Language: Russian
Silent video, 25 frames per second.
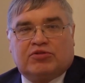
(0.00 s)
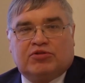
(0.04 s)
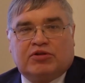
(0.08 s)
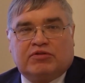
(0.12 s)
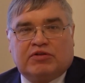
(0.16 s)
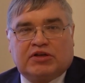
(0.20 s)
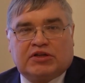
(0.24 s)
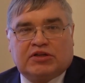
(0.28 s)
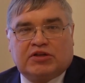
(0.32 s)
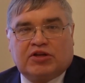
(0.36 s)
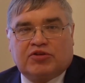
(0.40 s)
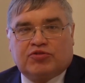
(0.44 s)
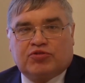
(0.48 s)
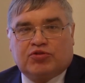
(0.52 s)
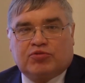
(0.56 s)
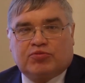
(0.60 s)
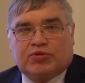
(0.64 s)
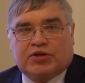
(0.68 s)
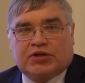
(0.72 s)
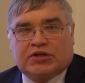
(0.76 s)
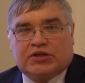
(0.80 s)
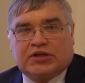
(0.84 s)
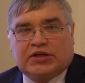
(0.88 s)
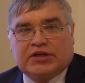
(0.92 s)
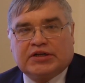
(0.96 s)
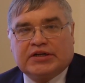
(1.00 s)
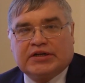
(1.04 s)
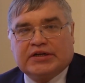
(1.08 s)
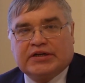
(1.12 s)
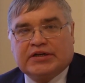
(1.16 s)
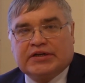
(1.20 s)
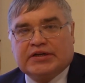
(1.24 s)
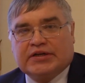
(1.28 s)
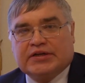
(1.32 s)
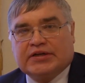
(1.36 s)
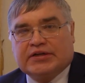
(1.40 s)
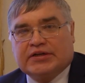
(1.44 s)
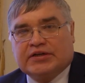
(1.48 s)
еще очень долго.
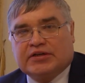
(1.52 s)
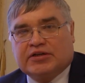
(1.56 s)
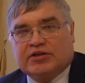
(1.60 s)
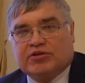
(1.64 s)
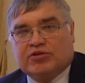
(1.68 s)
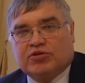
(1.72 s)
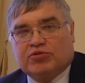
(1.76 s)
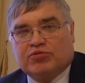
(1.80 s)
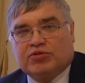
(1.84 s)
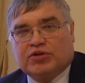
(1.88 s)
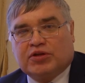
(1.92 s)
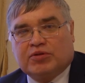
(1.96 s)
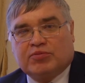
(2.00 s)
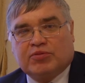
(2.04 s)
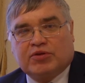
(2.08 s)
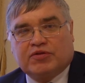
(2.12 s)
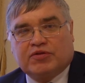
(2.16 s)
В конце концов,